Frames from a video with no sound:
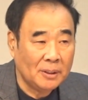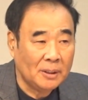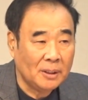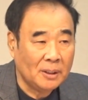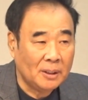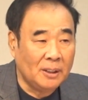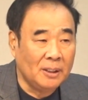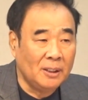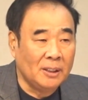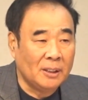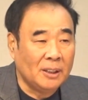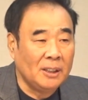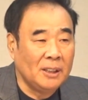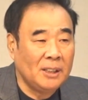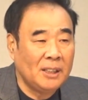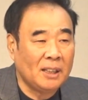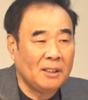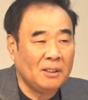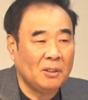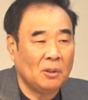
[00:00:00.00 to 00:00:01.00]
그
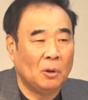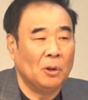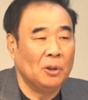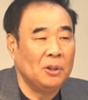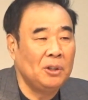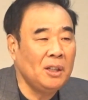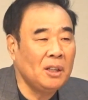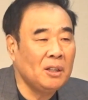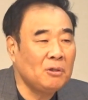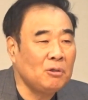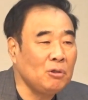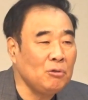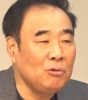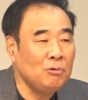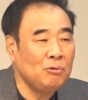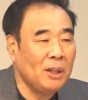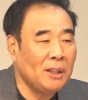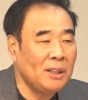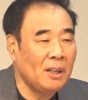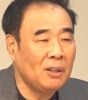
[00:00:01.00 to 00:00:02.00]
의자는 어디에서
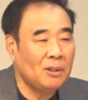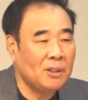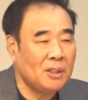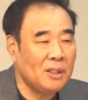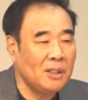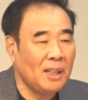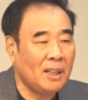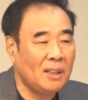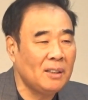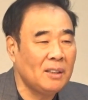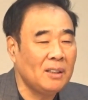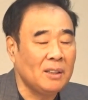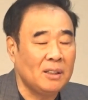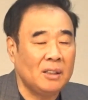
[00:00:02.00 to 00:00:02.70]
유래된 것이냐?